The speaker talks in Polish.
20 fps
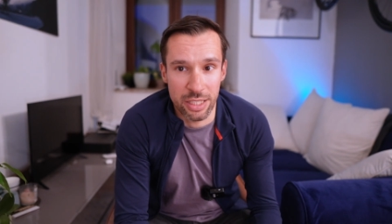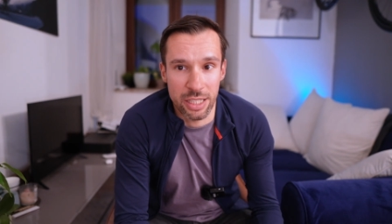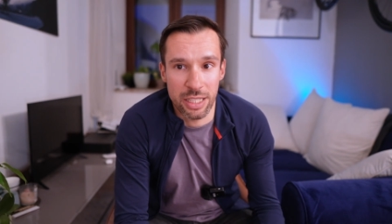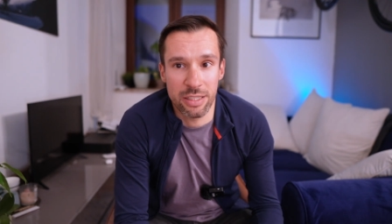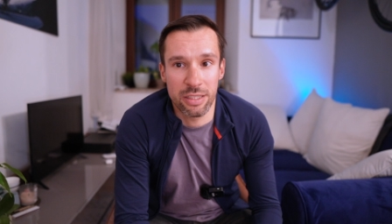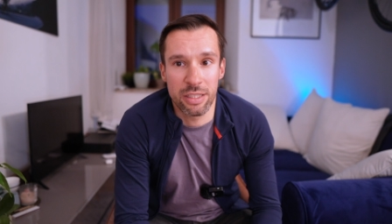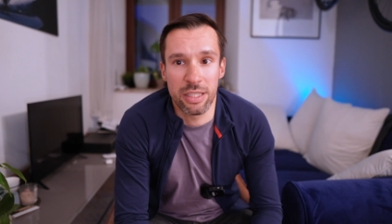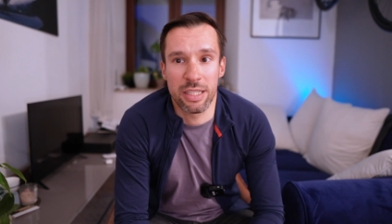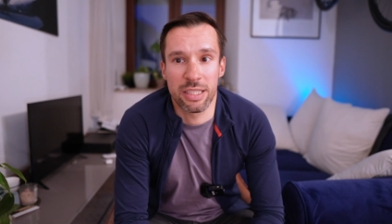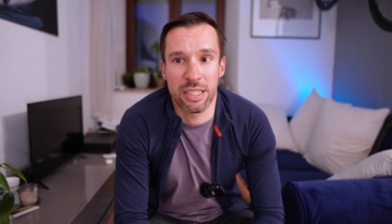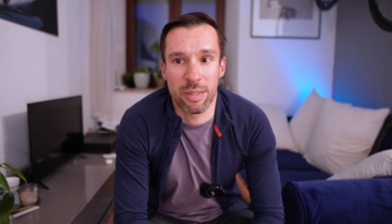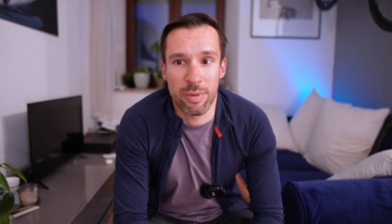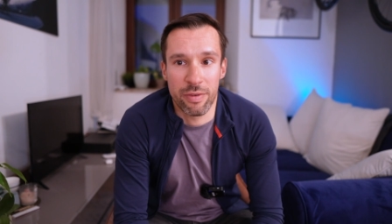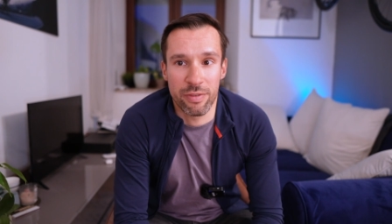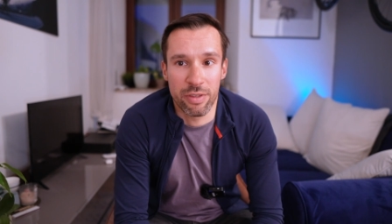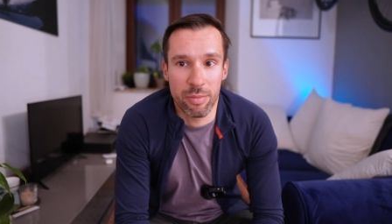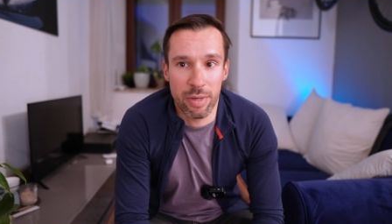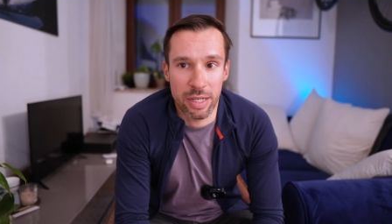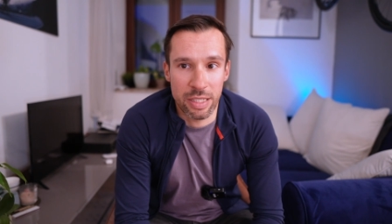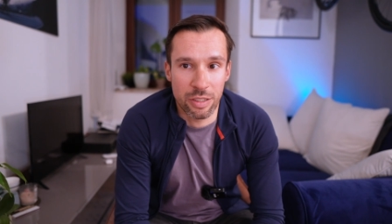Część z nich jest
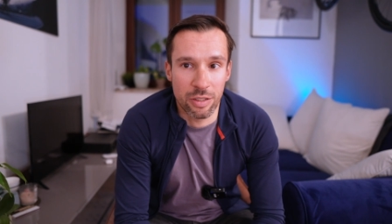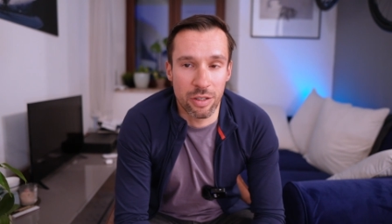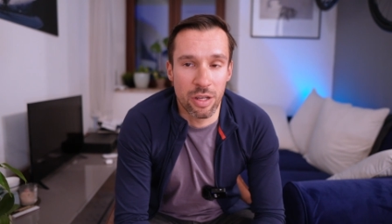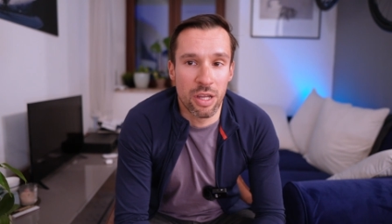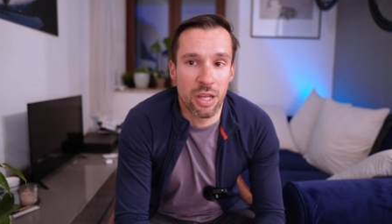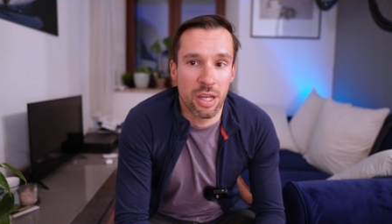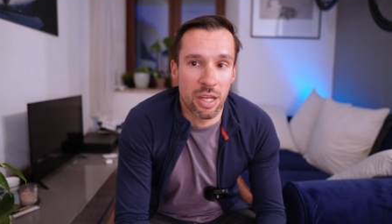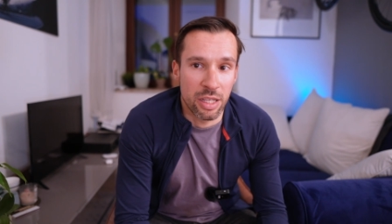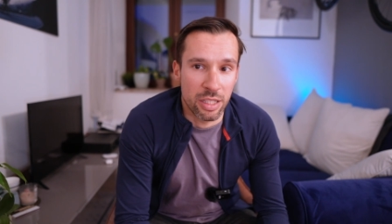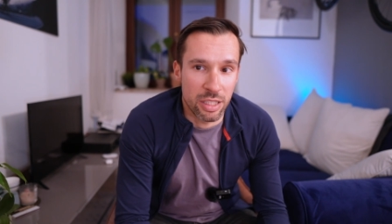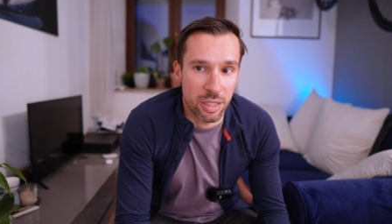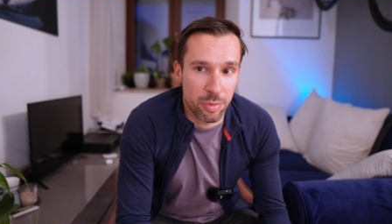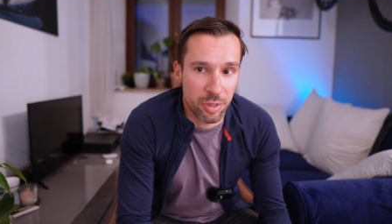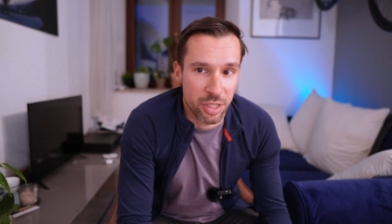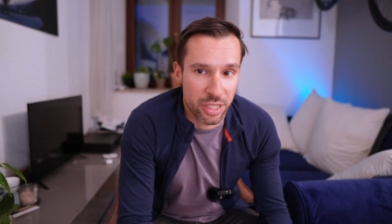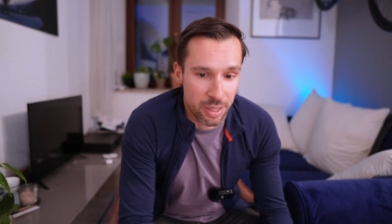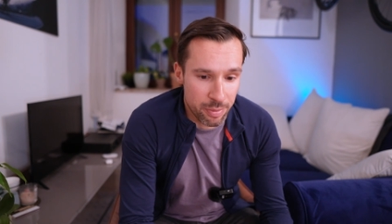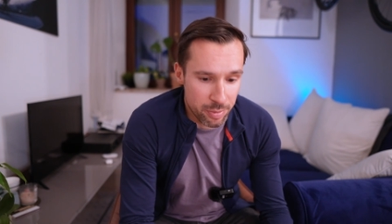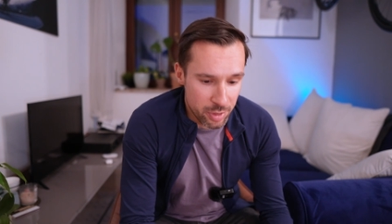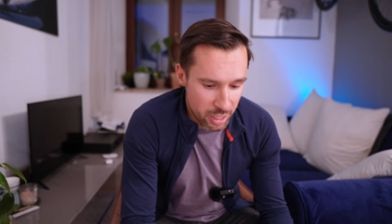naprawdę bardzo
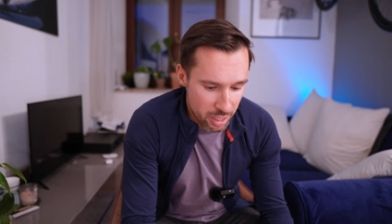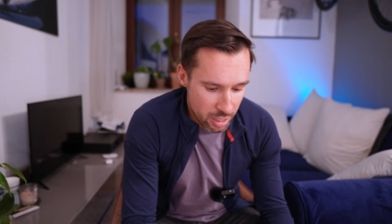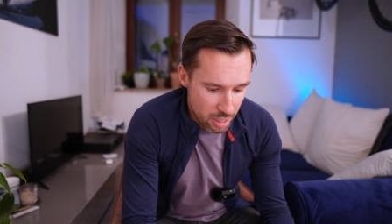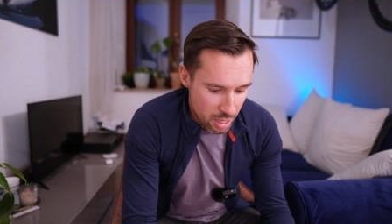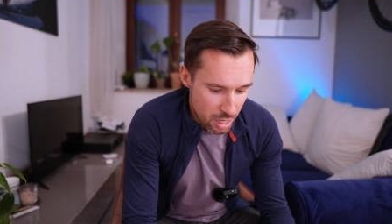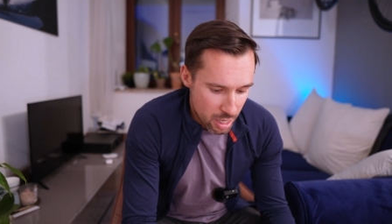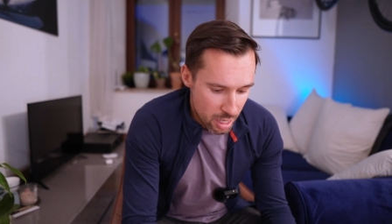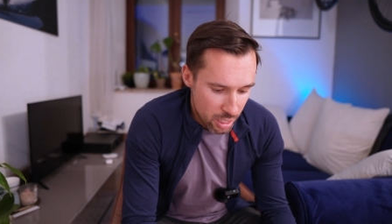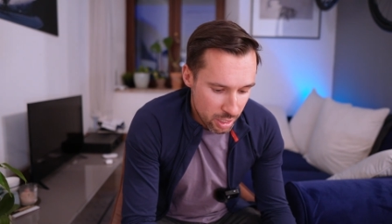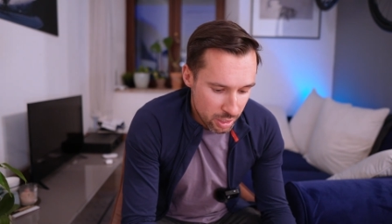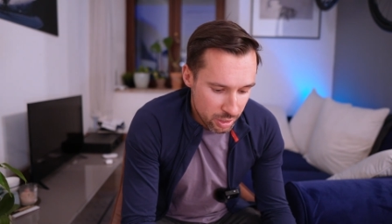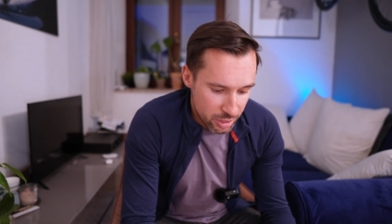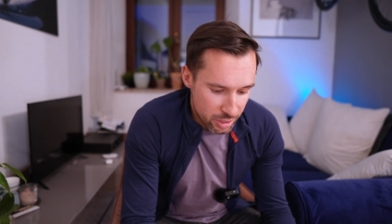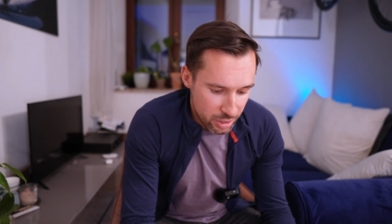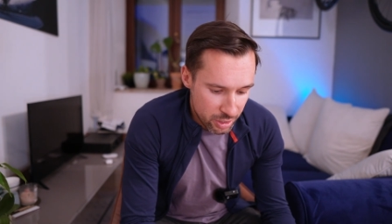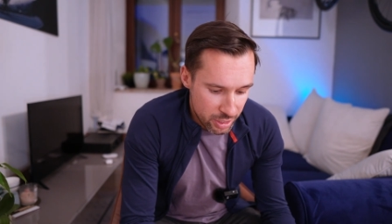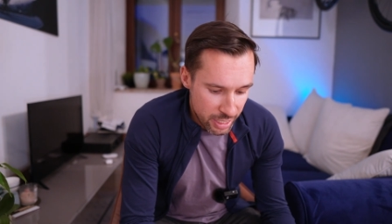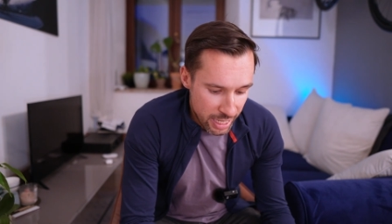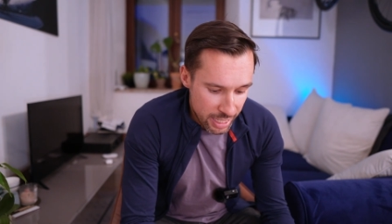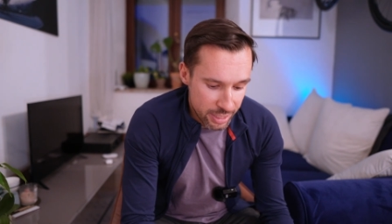nieprzyjemnie
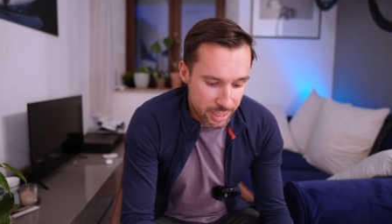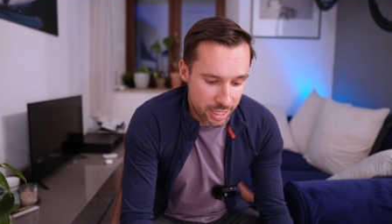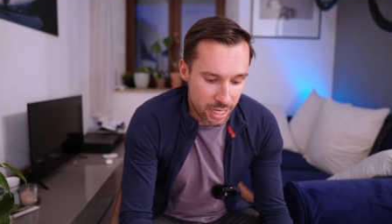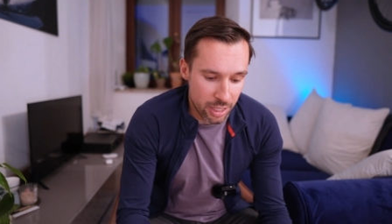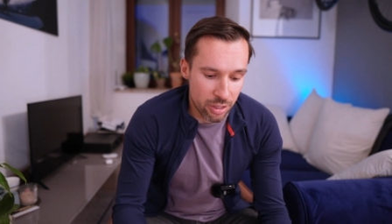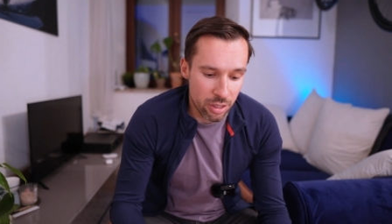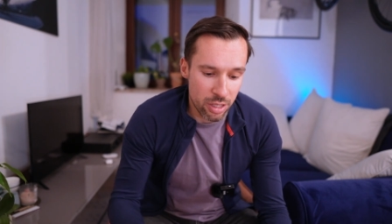ciężka.